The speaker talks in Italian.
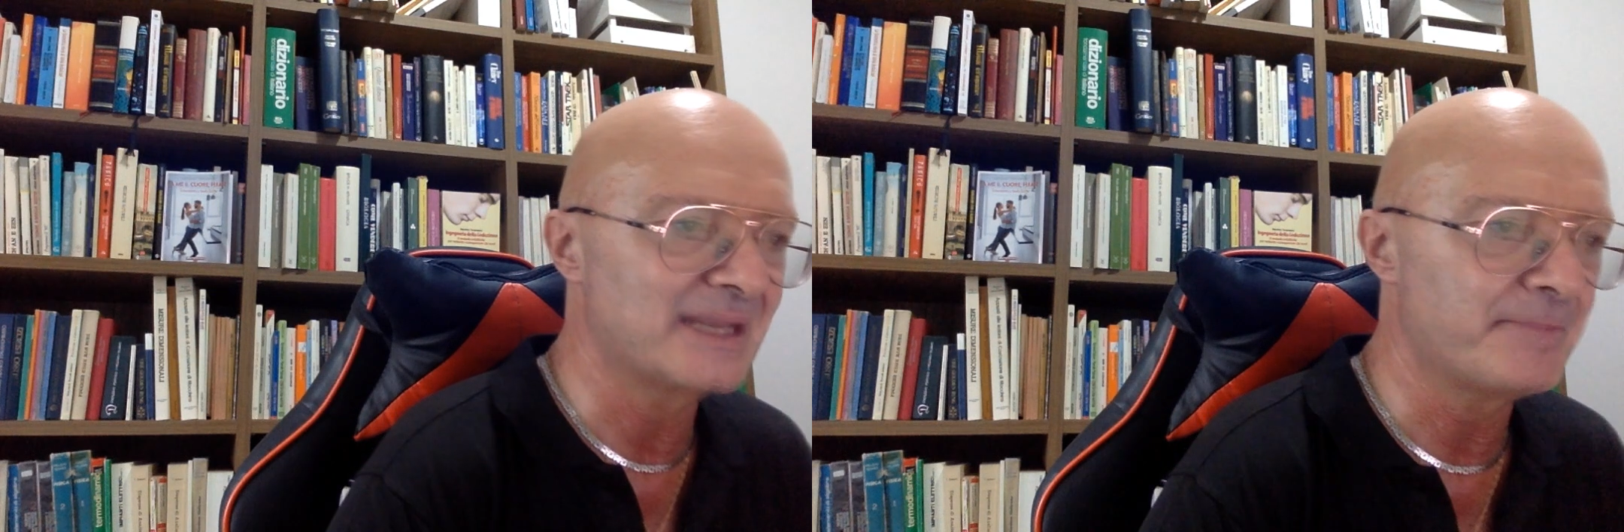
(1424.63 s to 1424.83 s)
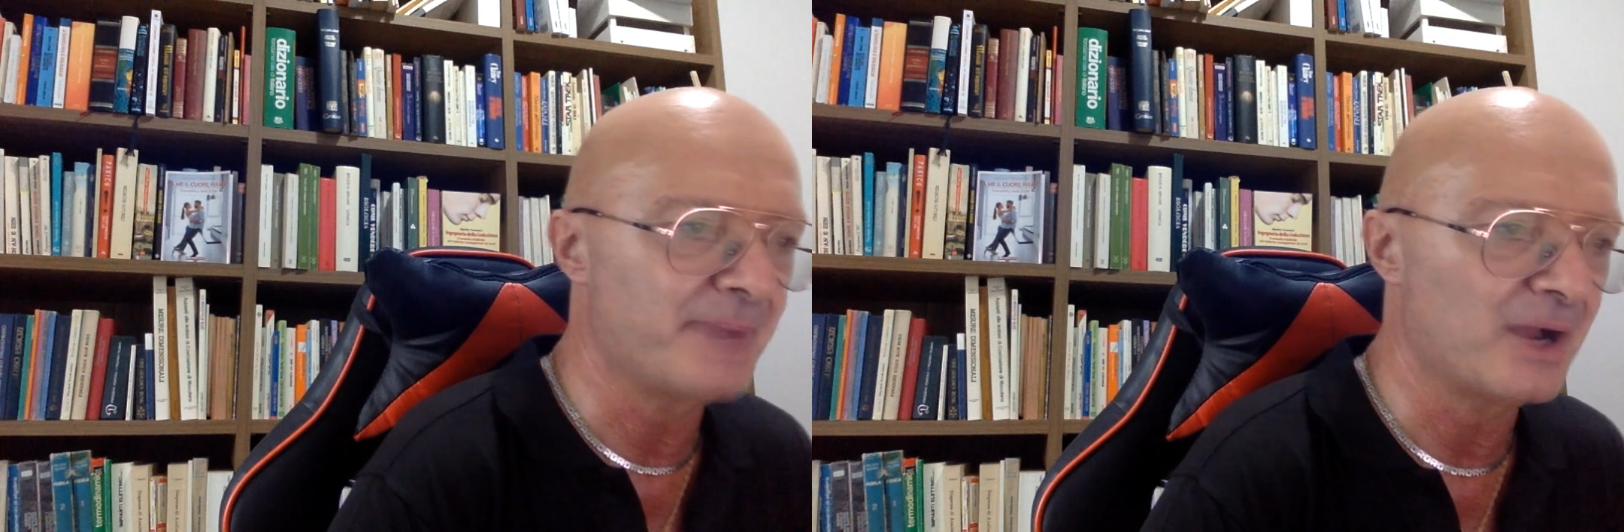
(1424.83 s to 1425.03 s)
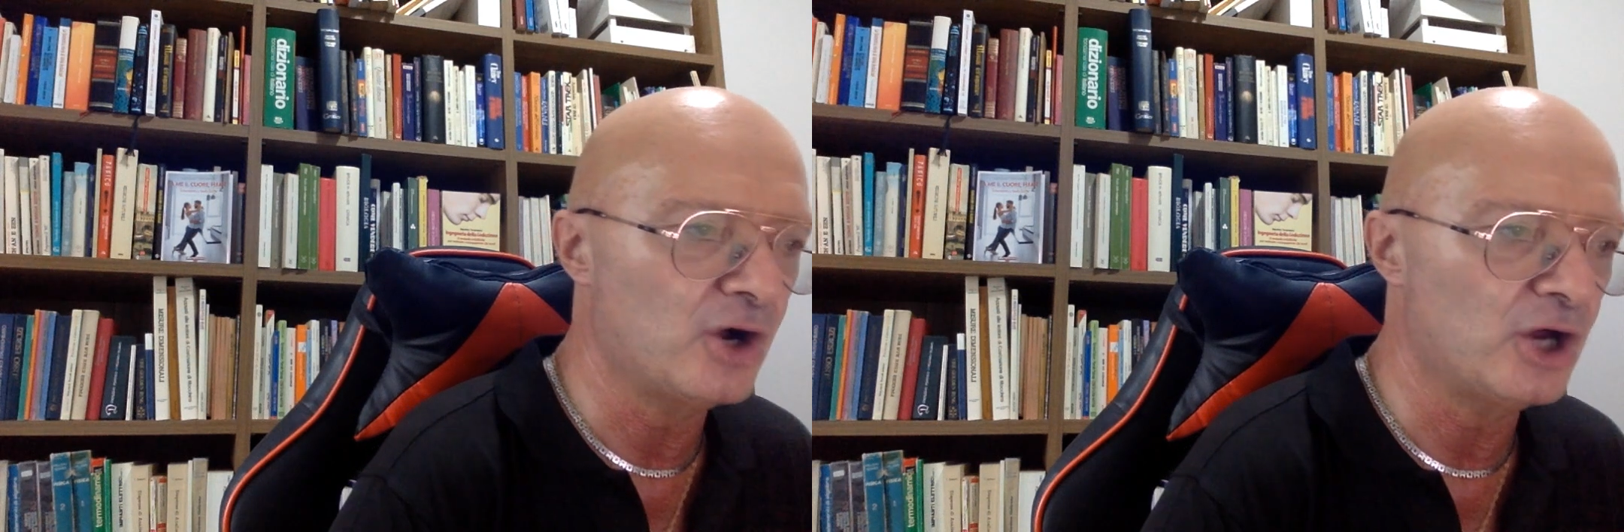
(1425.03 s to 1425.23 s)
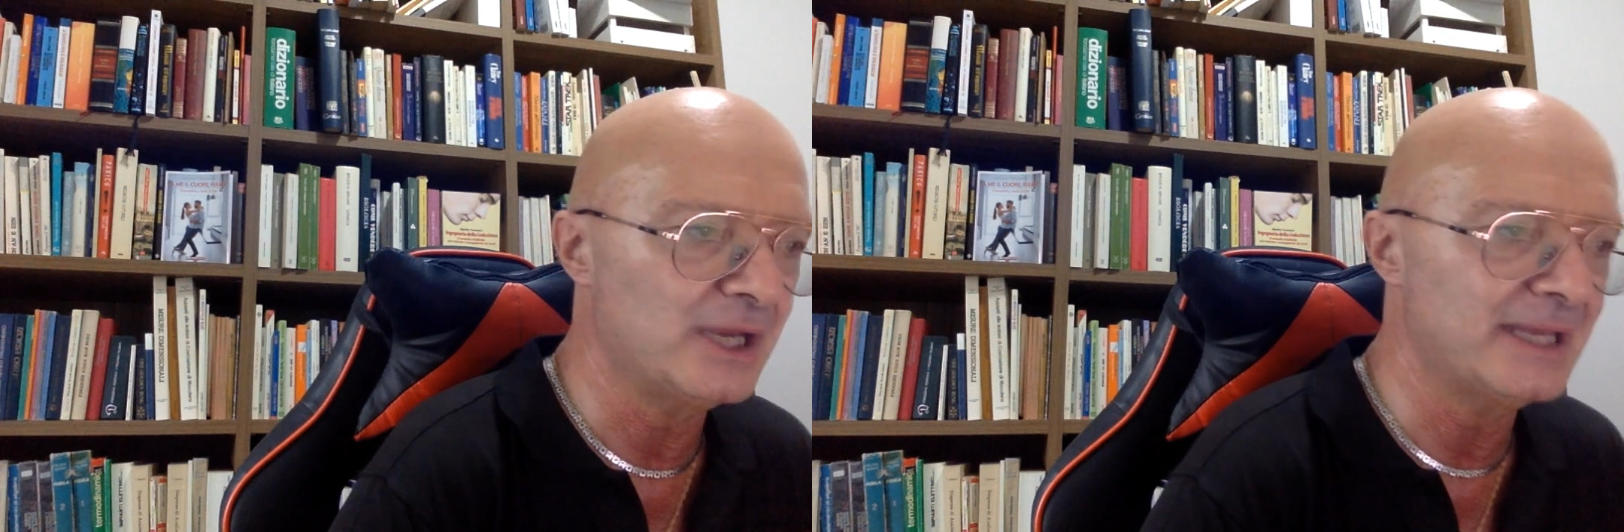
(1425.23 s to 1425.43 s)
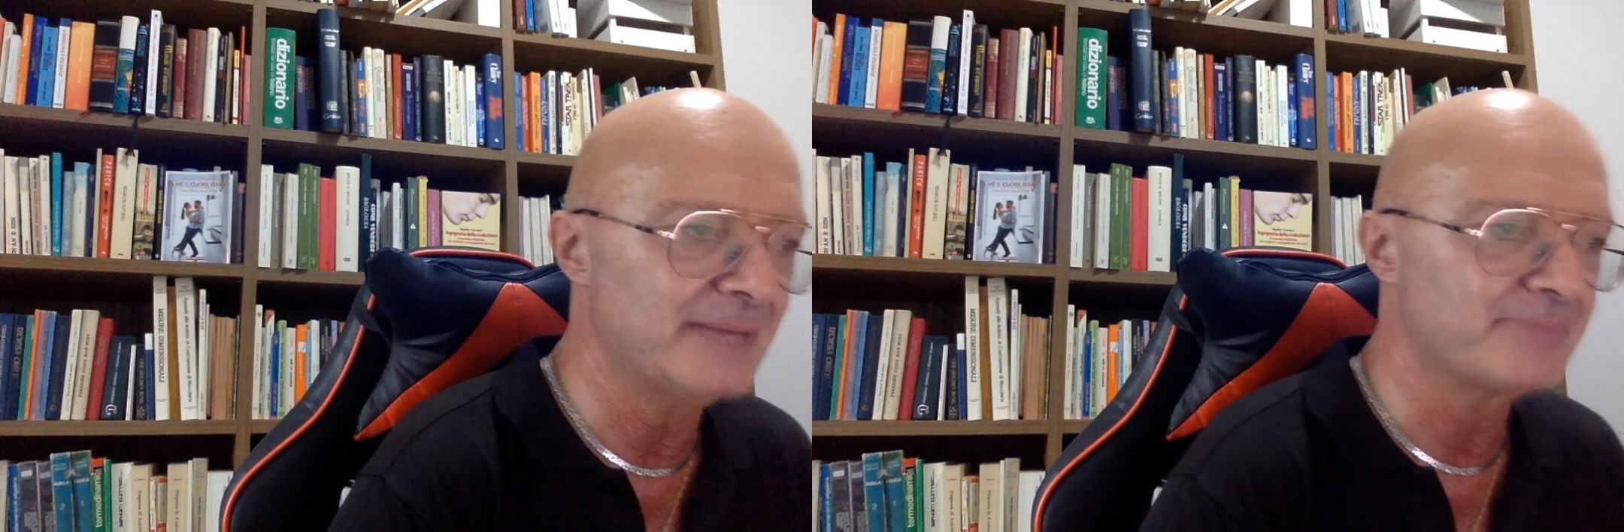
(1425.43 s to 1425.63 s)
le
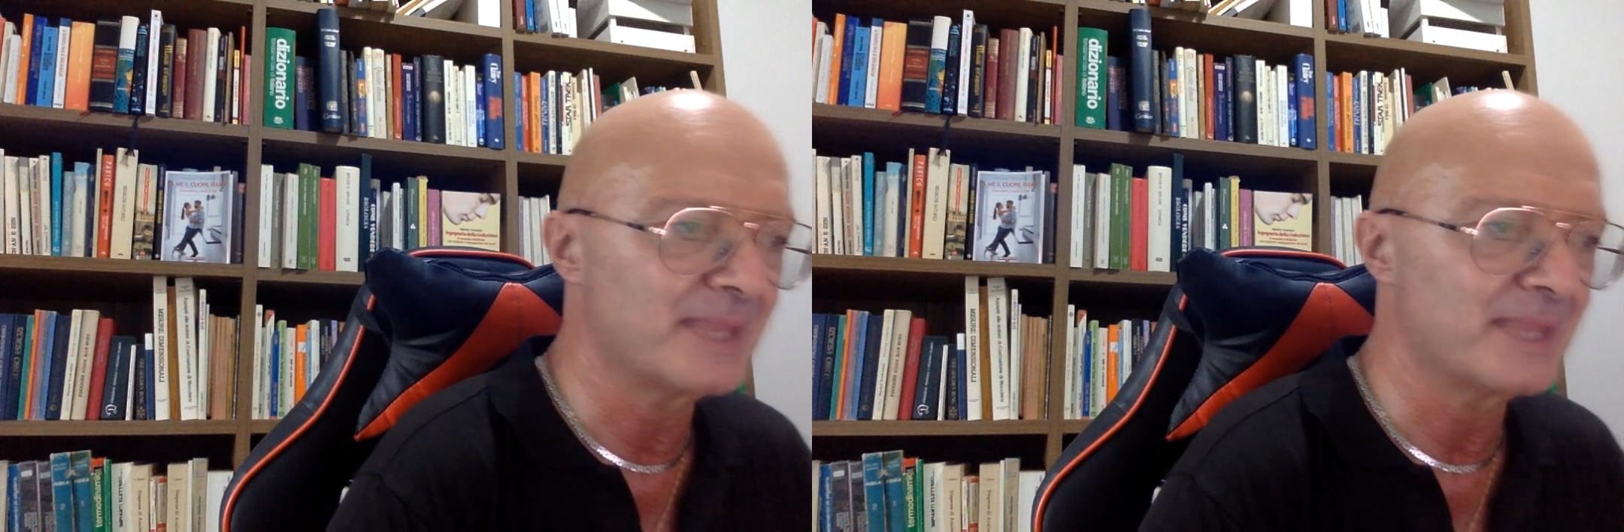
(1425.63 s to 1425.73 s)
parole